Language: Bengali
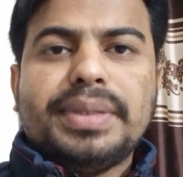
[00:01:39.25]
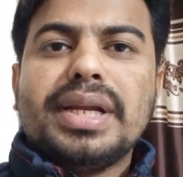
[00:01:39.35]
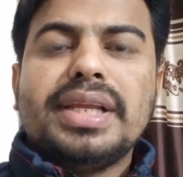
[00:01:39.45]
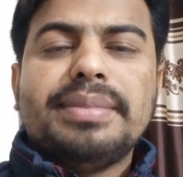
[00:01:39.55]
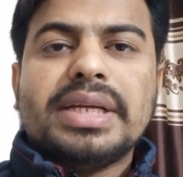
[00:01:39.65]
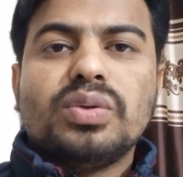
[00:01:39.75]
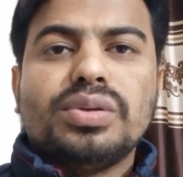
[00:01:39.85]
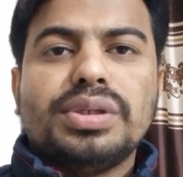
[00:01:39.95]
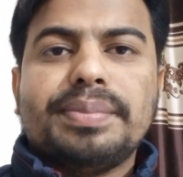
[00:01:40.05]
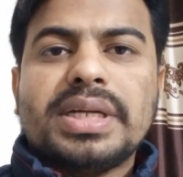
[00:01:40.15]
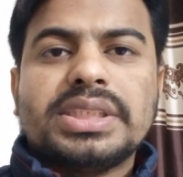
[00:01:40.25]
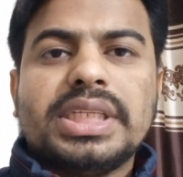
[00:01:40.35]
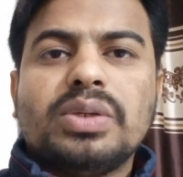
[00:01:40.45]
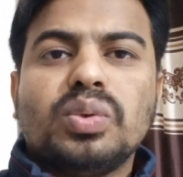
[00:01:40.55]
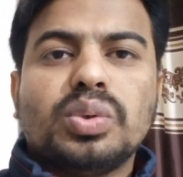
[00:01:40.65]
বাংলায় ব্যাকরণের পাঠ
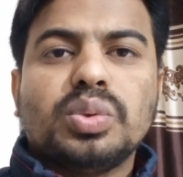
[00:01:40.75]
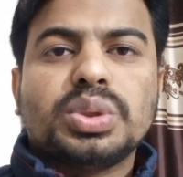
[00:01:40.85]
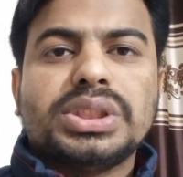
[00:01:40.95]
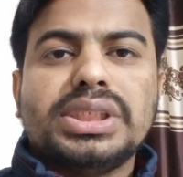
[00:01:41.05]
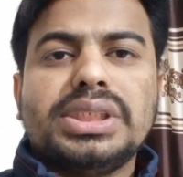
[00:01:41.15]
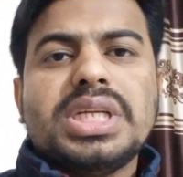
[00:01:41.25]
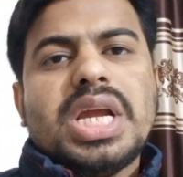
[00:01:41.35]
থেকে কোনো কোশ্চেন